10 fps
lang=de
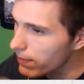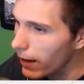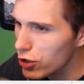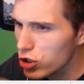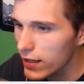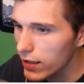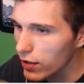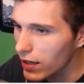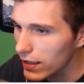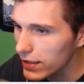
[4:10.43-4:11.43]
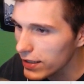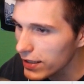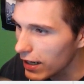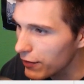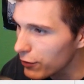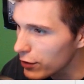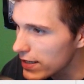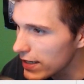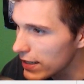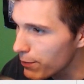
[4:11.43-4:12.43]
Zwei Sterne kann ich nicht
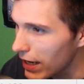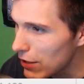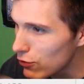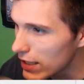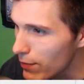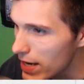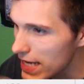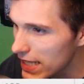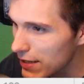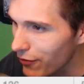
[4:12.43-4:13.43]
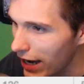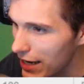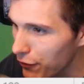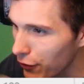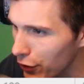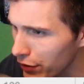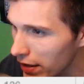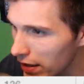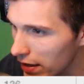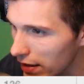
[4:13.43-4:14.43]
nachvollziehen. Paluten Mini 2 von
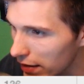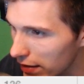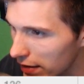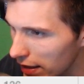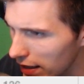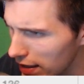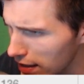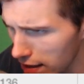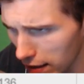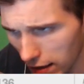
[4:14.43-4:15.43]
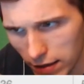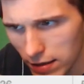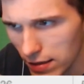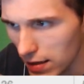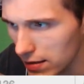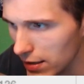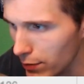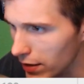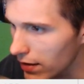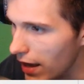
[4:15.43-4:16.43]
Deniliches
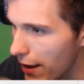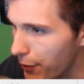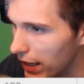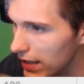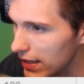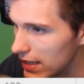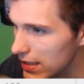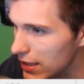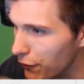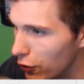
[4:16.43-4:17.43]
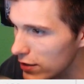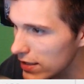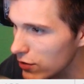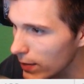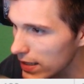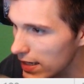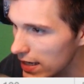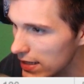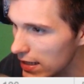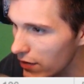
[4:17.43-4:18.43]
7. Hey Palle, das ist die Fortsetzung meines
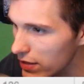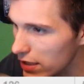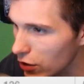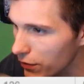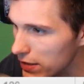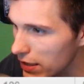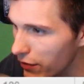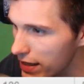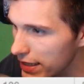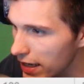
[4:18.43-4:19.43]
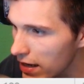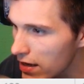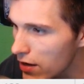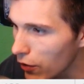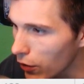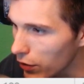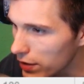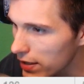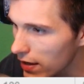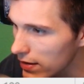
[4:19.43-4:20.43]
ersten Levels. Ich hoffe, es gefällt dir.
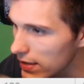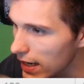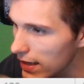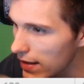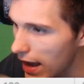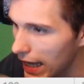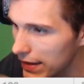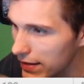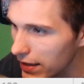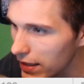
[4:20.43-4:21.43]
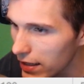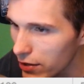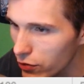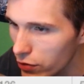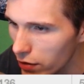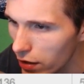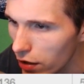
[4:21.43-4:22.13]
Und den anderen. Okay,